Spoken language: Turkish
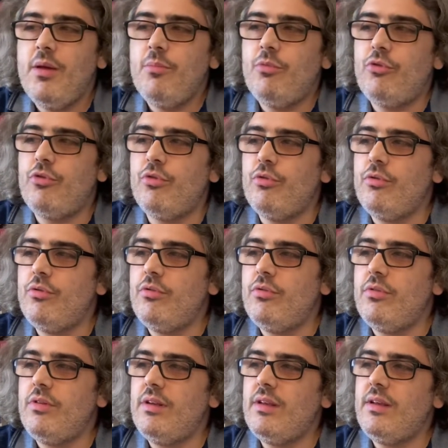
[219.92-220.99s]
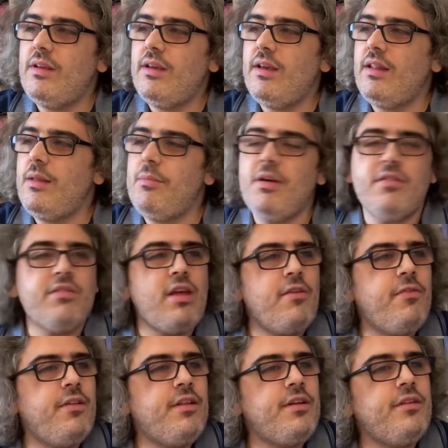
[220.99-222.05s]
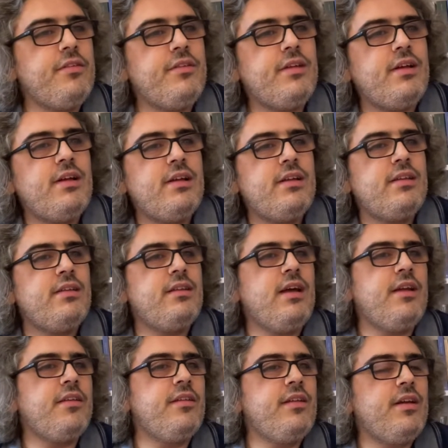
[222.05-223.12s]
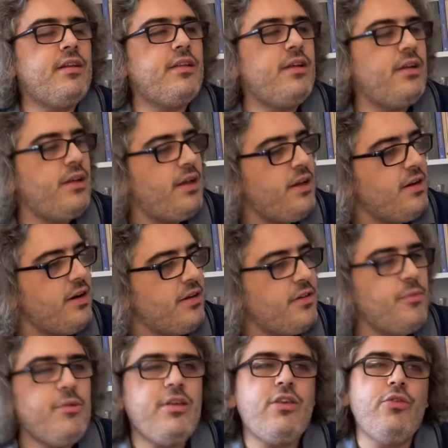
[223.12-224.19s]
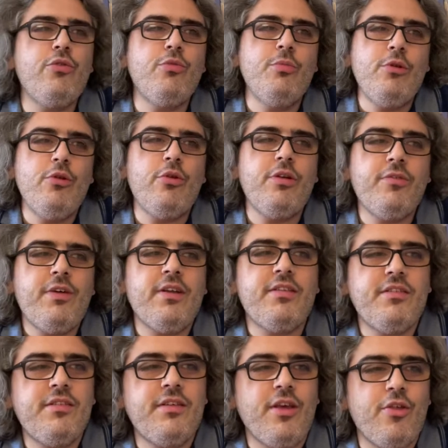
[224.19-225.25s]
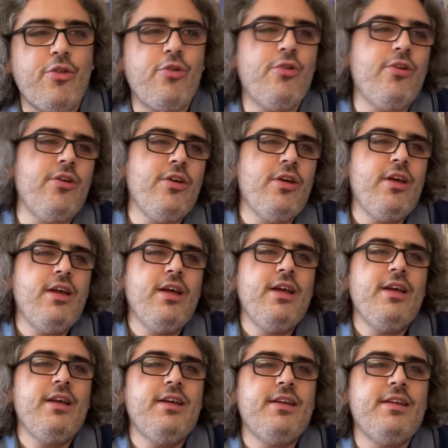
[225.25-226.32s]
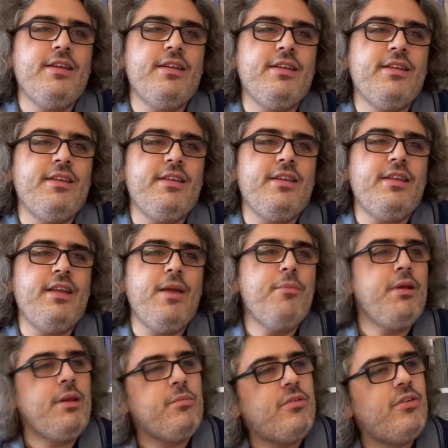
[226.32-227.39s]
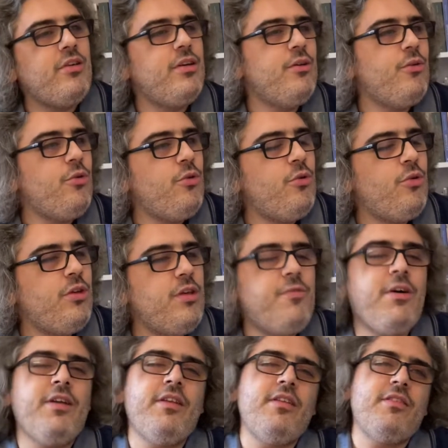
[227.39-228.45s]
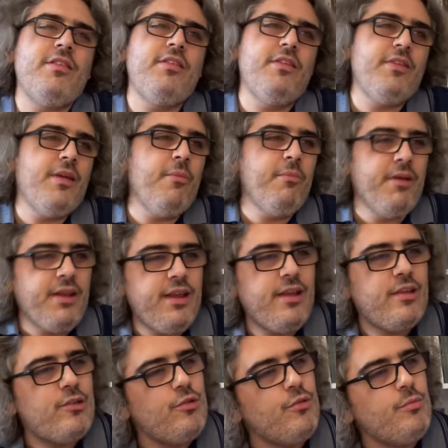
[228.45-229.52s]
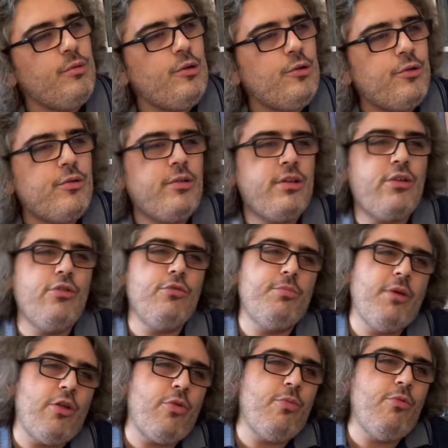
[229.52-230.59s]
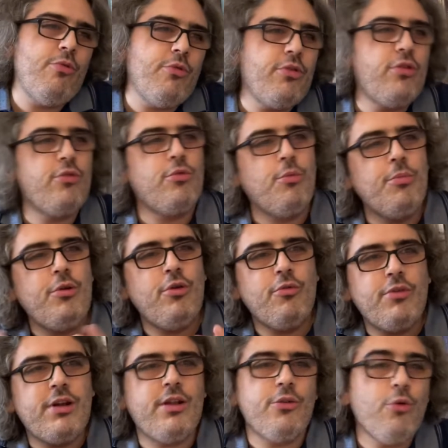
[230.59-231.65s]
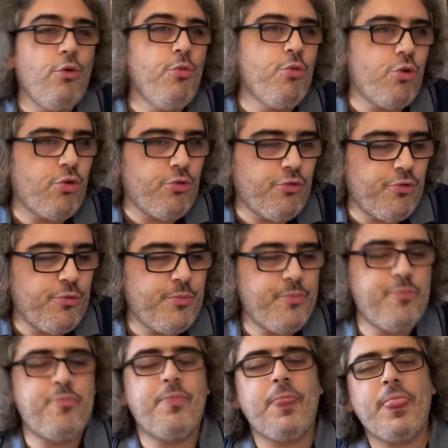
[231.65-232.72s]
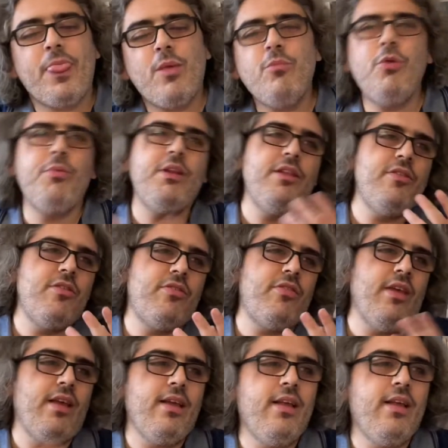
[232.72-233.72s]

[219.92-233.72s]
Bütün e, edebiyat sayfalarında, dergilerde, her yerde bir 200 milyon ifadesi geçiyor. Ee, eminim ki o ifade yazıldığından beri 200 milyon, 205 milyon, 210 milyon falan da olmuştur. Bu birincisi.